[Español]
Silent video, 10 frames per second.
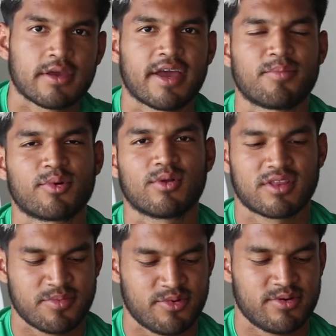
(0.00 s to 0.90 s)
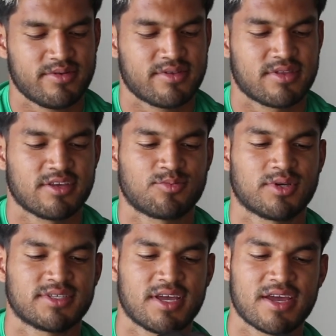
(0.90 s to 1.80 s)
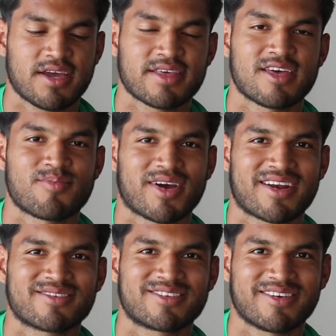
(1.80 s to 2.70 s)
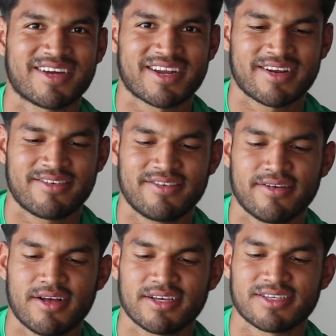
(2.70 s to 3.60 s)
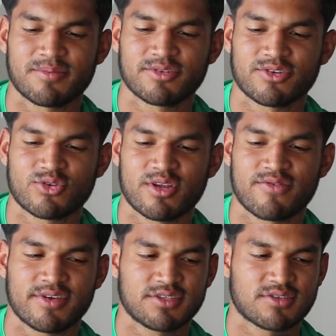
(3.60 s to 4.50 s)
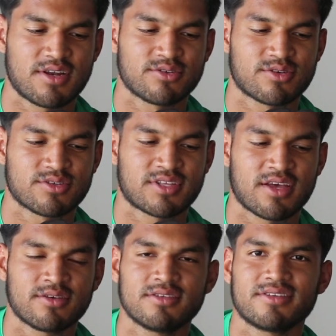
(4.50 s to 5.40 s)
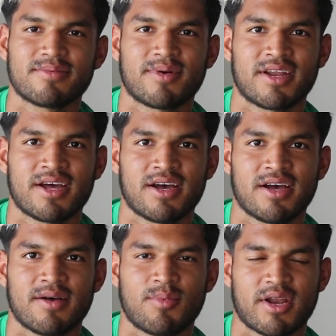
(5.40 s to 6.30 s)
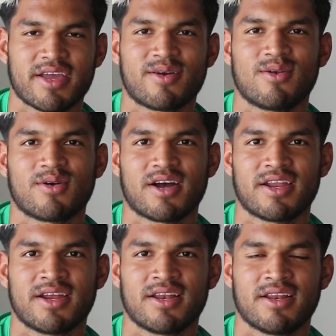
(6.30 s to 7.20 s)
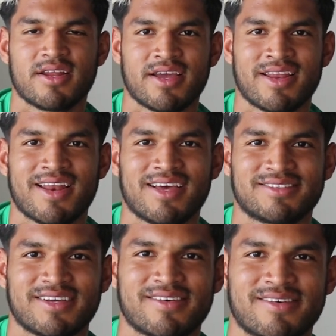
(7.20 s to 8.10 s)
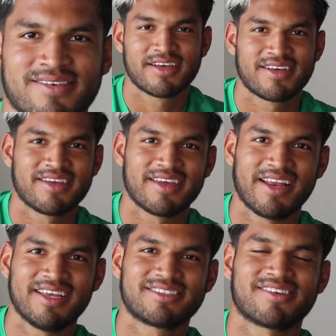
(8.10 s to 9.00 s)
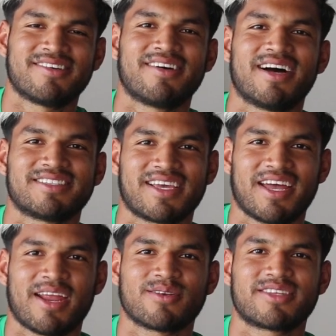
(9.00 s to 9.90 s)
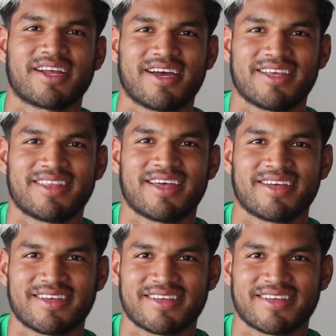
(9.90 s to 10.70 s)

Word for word: Y ya por último, después de, pegar nuestro guerrero, hacemos dos orificios a los costados para, para ahí colocar el, el elástico. Y listo, así quedaría nuestra careta.